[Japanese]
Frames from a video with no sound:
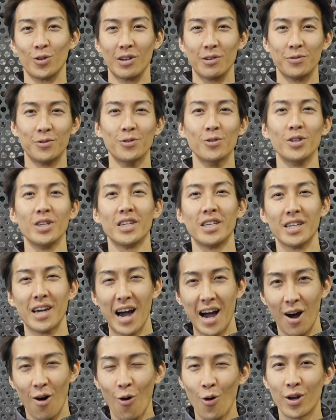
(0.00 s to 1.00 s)
とは雰囲気
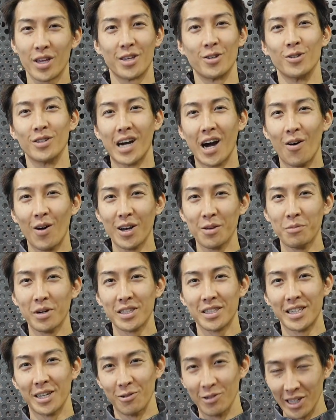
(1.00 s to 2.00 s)
が大きく変わり
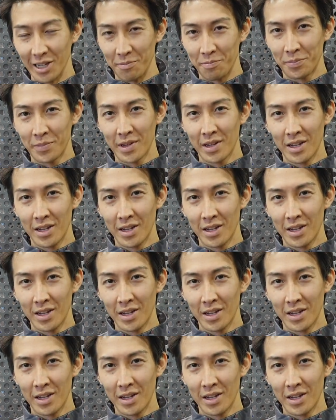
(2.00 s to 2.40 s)
ましたよね